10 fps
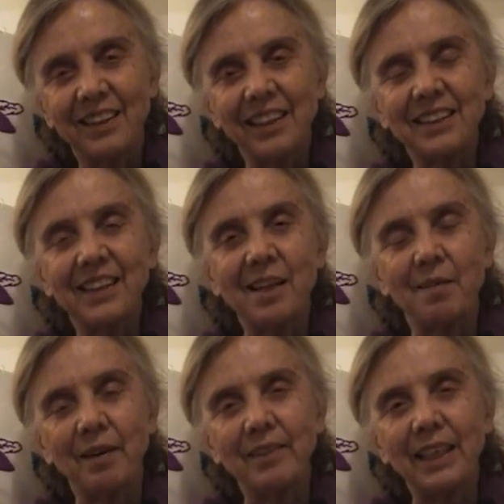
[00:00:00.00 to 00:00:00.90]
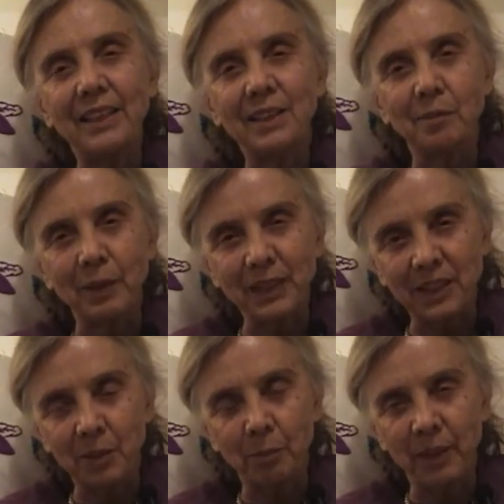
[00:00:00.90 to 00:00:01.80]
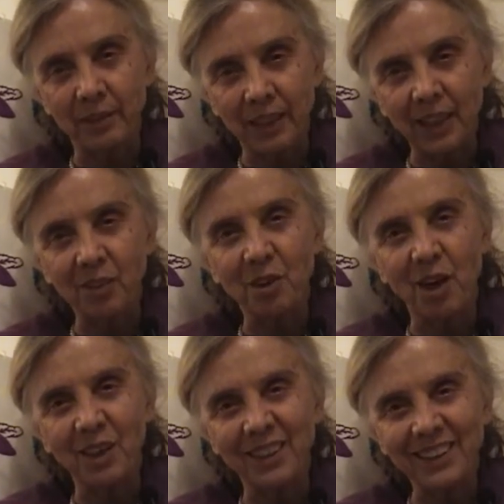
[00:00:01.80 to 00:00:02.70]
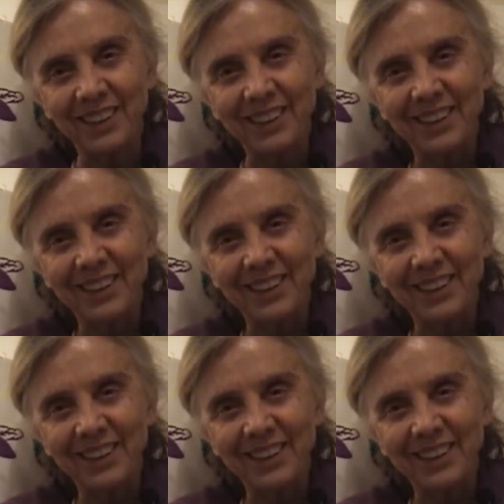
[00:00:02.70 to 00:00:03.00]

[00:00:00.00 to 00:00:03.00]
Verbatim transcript: que se llamaba Elizabeth Sperry Crocker,